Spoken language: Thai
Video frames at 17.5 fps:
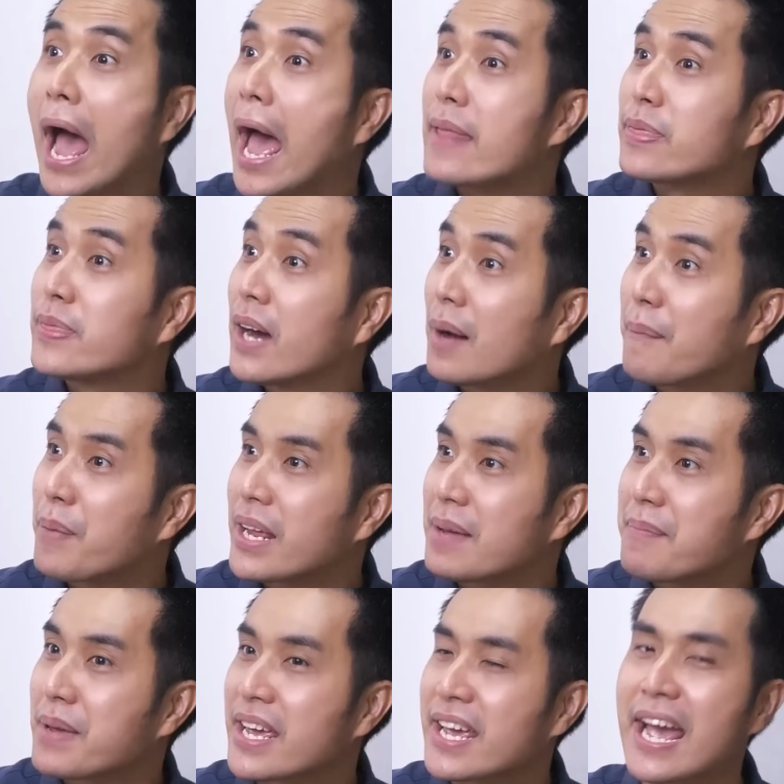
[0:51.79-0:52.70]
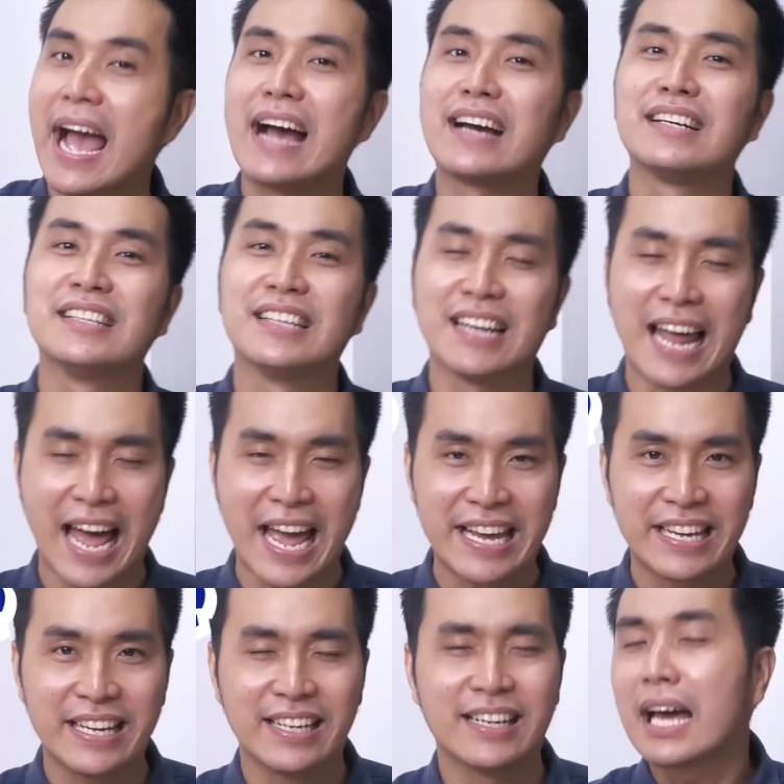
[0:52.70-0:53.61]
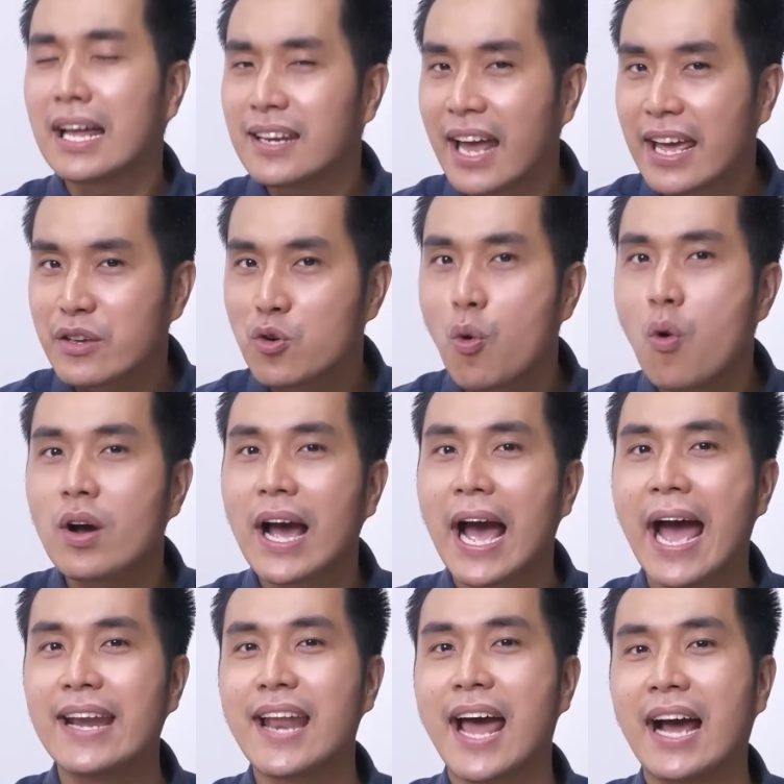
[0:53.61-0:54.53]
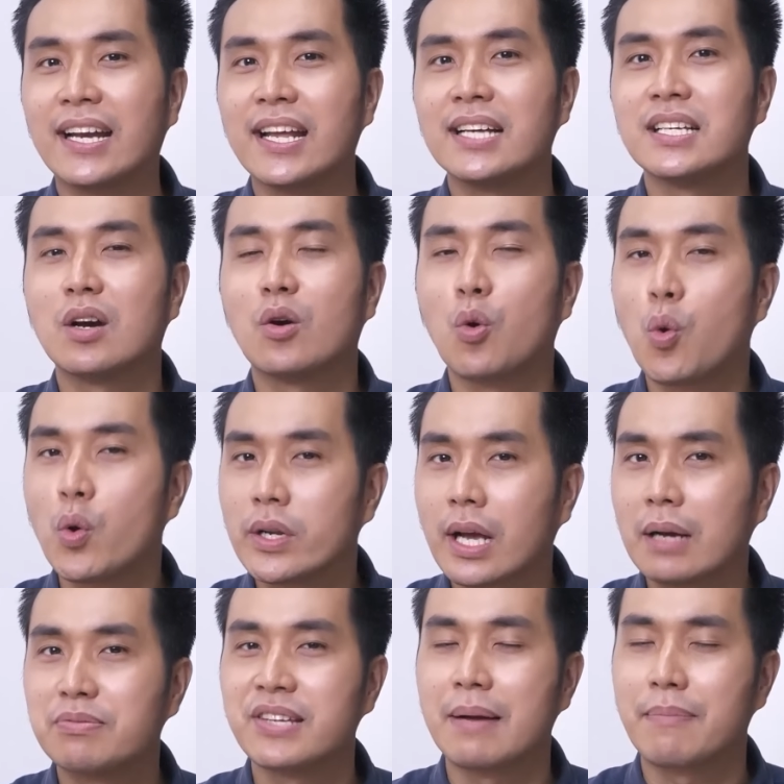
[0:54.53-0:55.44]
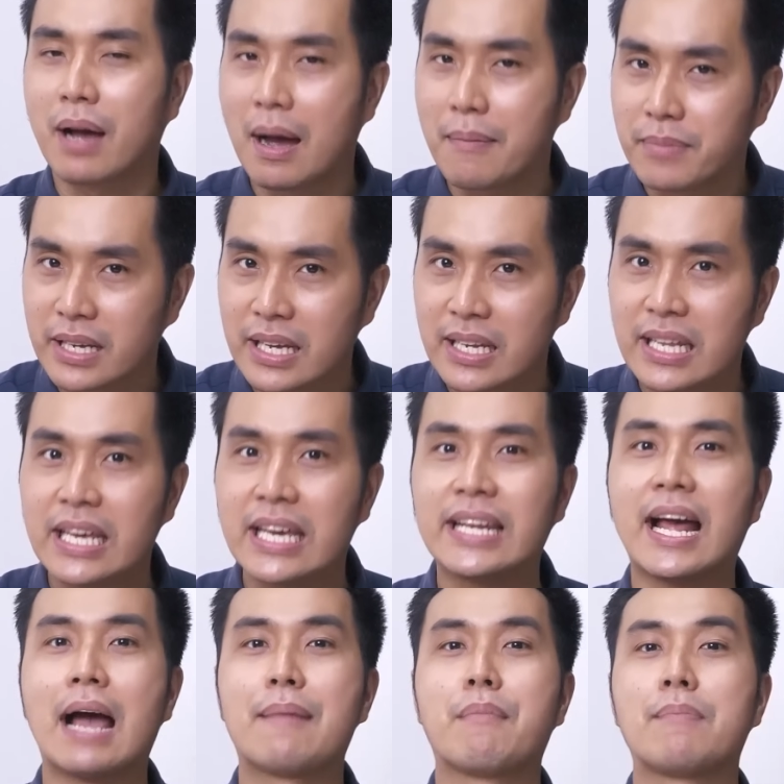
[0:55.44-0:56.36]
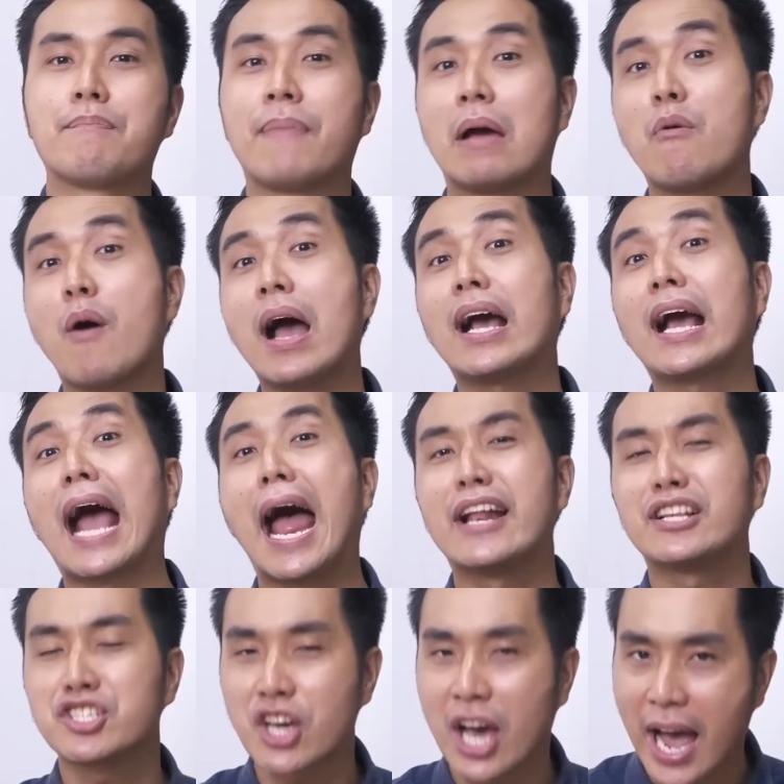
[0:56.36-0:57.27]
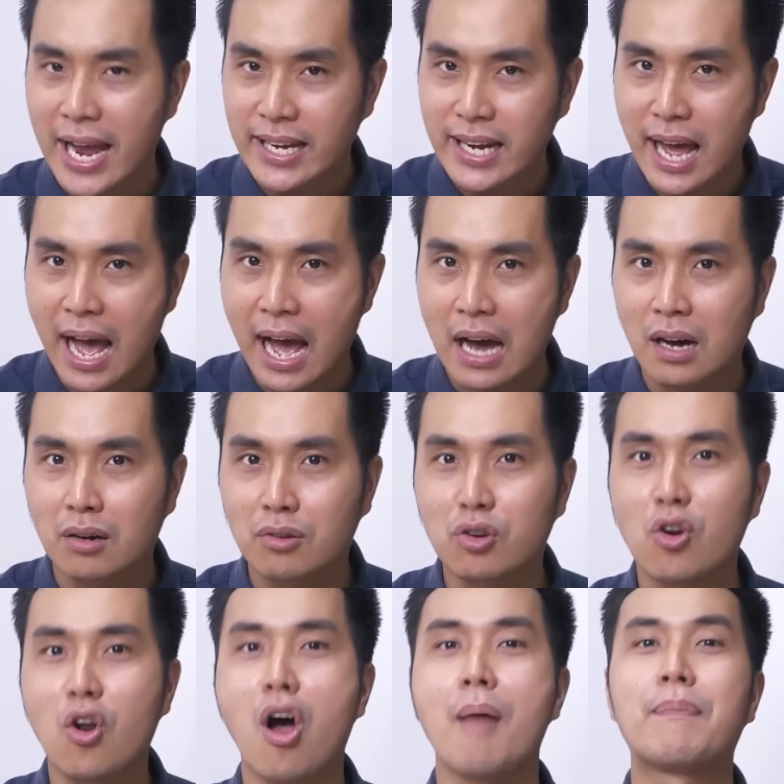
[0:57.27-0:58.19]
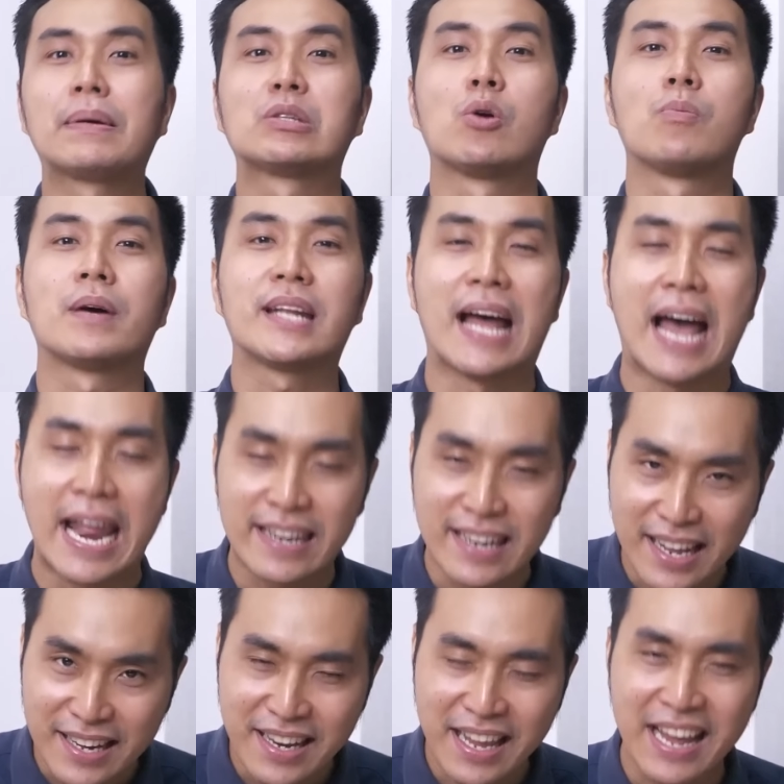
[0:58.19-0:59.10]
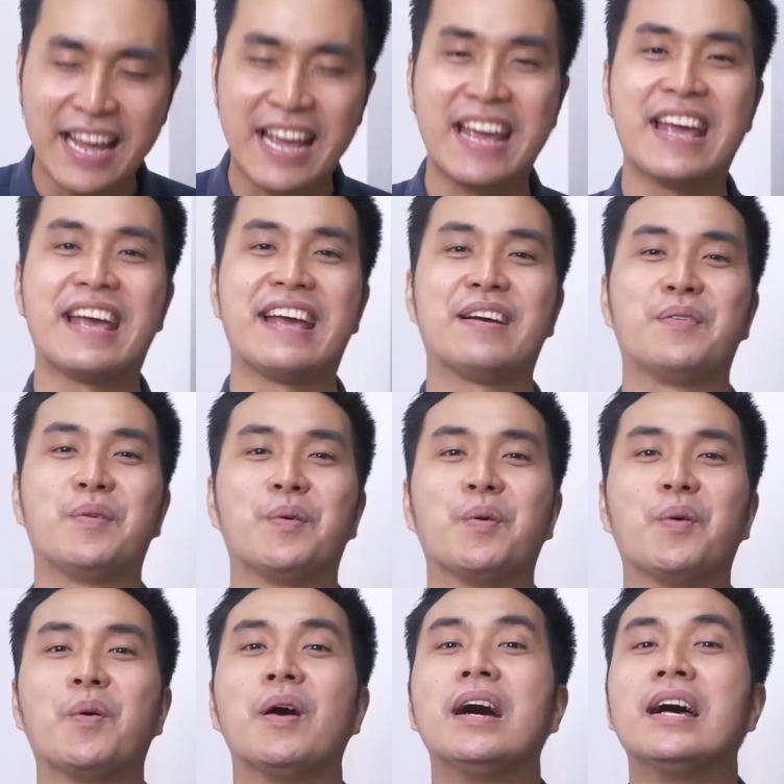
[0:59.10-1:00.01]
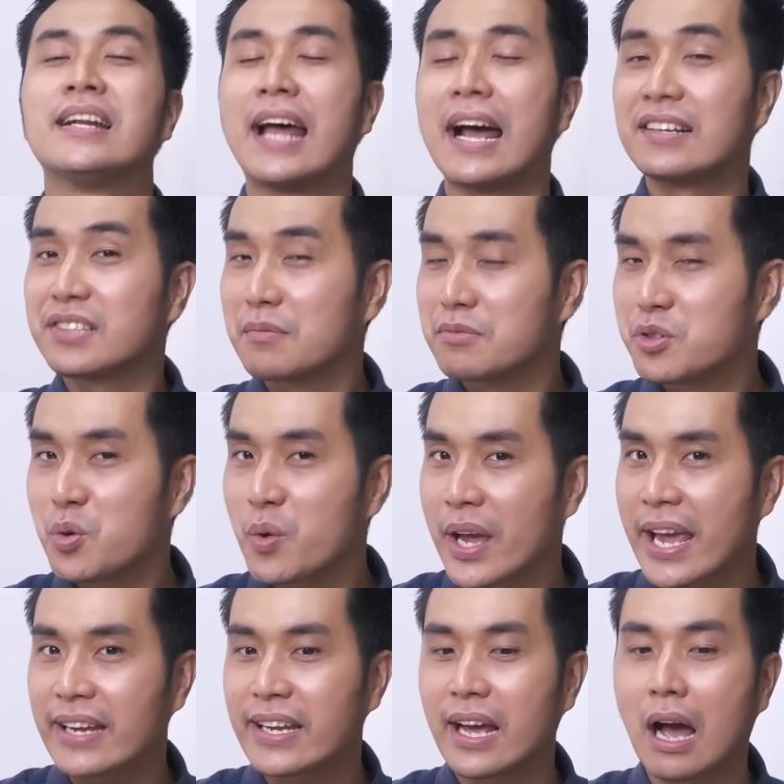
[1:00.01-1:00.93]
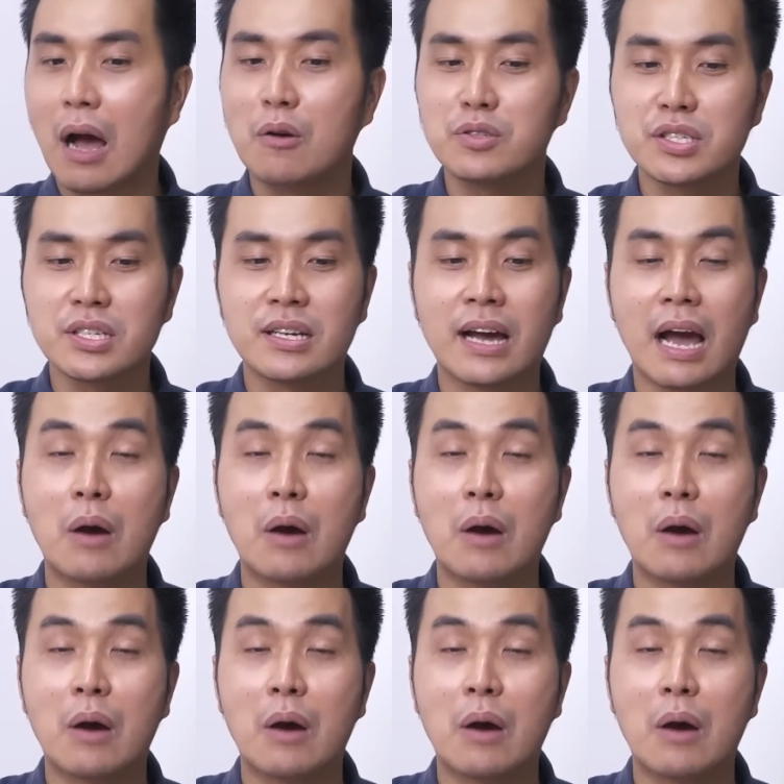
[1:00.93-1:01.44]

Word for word: ว่า The Premiere คืออะไรท่านไหนอยู่วงการหนังเนี่ยจะคุ้นกับศัพท์คำนี้ดีนะครับมันแปลว่าการฉายหนังรอบปฐมทัศน์นั่นเองโอ้ทาง Samsung เองเนี่ยเขาจึง